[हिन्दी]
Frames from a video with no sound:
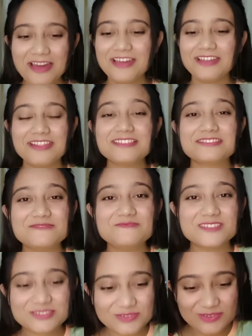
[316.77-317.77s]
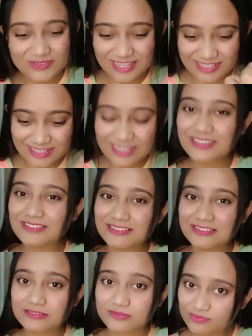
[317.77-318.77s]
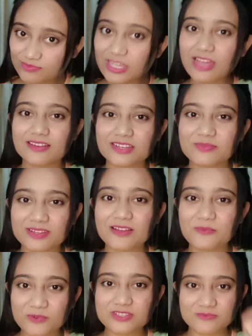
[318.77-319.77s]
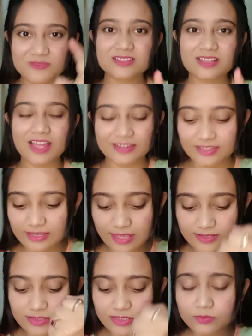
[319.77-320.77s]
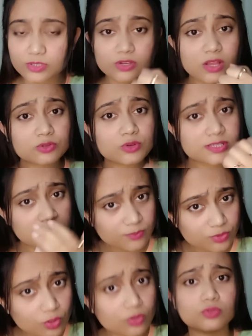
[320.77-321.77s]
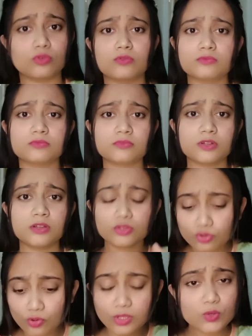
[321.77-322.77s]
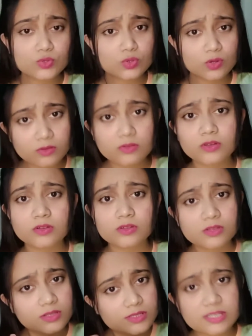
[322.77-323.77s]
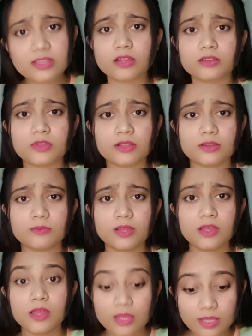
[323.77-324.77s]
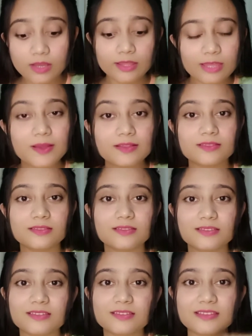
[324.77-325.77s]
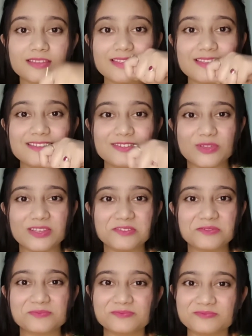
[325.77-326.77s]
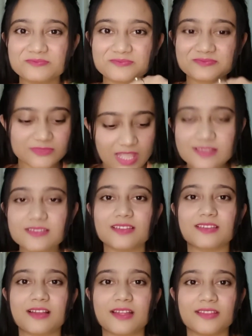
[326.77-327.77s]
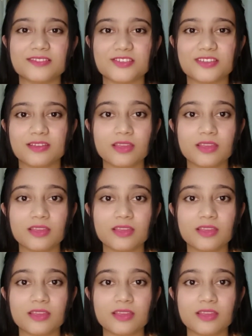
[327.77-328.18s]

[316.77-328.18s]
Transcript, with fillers: अरे चम्मच को ऐसे क्या करना पड़ेगा आपको चम्मच से खाने के लिए ऐसे चम्मच को हथौड़ी से तोड़ दो तोड़ के उसको सीधा कर दो एकदम करने के बाद ईजी टू ईट ऐसे करके खाना चाहिए